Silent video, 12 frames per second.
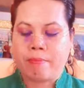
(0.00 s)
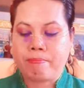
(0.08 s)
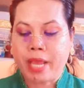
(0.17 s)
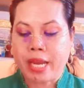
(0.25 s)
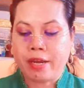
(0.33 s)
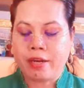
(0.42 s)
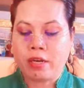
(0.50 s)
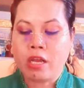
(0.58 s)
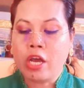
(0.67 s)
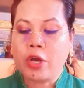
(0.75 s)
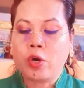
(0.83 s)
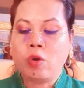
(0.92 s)
เป็น
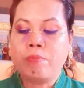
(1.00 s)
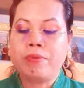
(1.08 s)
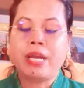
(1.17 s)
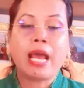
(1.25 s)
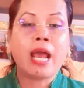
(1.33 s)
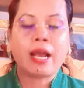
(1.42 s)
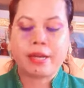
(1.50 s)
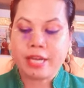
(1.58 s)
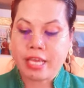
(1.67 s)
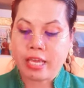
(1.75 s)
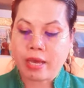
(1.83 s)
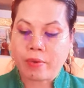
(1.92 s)
รูปนาค
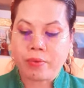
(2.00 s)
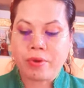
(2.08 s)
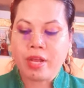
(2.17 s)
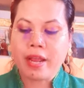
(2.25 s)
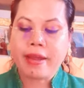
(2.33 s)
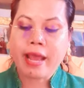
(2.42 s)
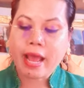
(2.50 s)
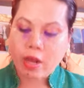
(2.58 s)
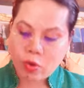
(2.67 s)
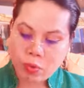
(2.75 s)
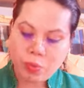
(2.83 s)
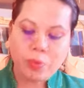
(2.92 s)
เดี่ยวนาค
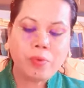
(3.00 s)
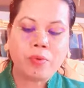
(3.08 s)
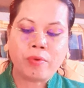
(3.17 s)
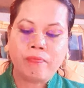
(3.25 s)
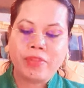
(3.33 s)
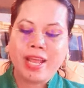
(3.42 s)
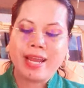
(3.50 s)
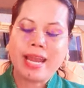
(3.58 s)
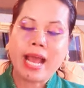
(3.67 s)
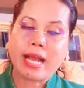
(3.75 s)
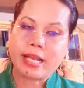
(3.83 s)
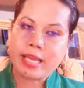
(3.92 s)
คู่หน้า
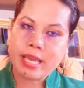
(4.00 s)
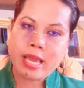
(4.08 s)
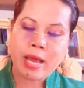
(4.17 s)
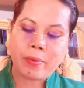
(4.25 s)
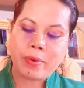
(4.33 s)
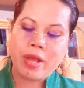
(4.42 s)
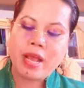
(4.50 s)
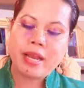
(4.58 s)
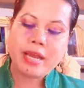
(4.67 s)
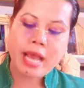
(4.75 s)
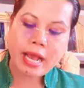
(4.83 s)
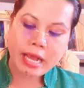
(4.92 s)
เกี้ยว
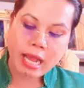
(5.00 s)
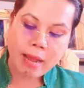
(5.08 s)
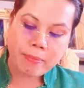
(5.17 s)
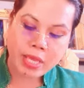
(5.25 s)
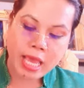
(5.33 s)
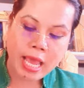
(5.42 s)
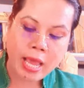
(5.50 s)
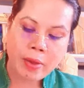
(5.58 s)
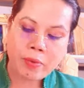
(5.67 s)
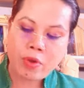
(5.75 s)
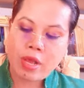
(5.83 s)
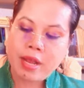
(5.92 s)
หน้าคาบแก้ว
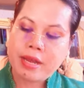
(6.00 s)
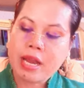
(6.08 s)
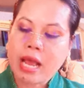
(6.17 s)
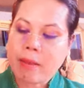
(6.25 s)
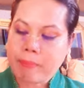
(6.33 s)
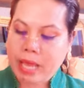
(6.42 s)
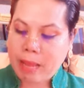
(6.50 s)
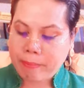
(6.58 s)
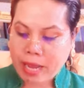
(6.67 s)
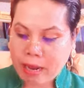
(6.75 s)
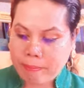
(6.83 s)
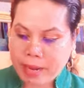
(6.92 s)
หน้าแผ่
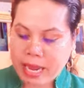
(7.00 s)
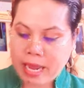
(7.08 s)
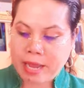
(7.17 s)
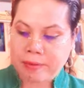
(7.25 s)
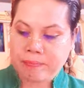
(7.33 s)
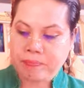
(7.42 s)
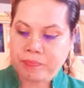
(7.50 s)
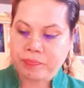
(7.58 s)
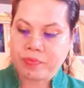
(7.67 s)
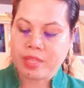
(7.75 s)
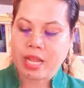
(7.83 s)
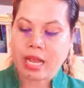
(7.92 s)
พังพาน
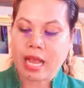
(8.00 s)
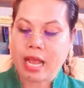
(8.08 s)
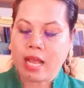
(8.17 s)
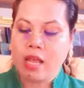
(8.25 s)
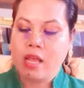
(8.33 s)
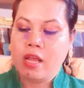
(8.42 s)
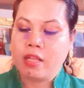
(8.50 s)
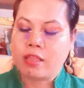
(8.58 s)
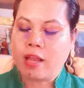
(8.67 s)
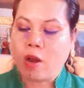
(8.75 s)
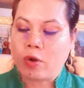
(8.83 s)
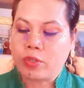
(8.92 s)
นะคะต
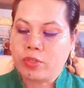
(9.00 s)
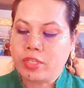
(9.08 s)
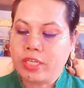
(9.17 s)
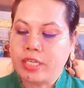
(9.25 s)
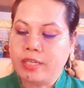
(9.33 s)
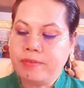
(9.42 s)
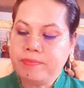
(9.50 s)
ลอดจนถึง